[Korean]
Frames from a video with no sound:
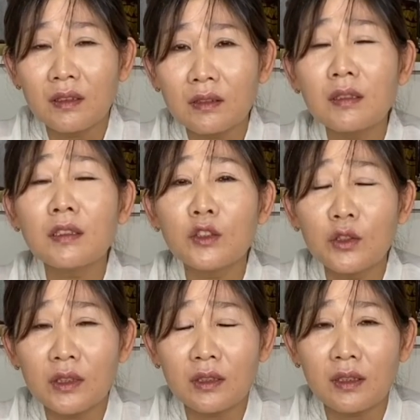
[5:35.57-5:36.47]
써드릴 수
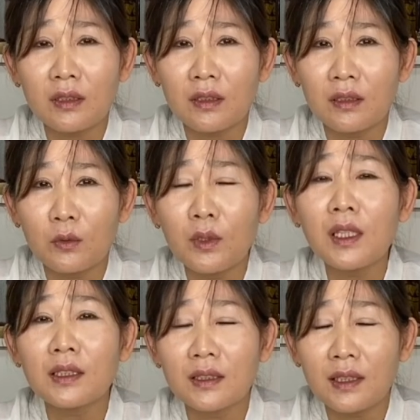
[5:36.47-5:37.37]
있어요.
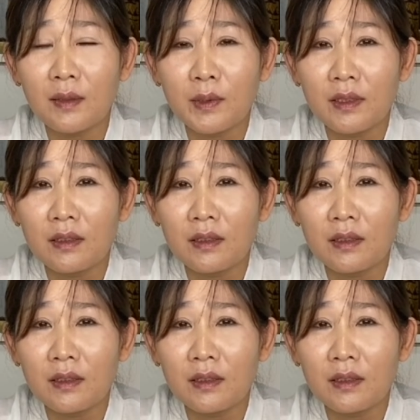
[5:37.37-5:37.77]
원하신다면. 아,